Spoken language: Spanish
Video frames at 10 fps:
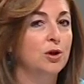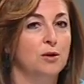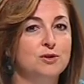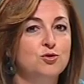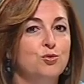pero
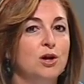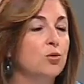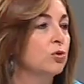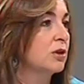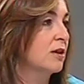además con una
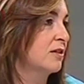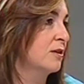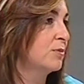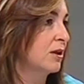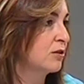cuota de
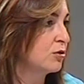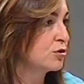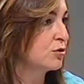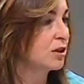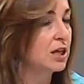
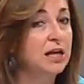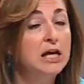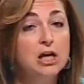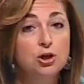aceptación social,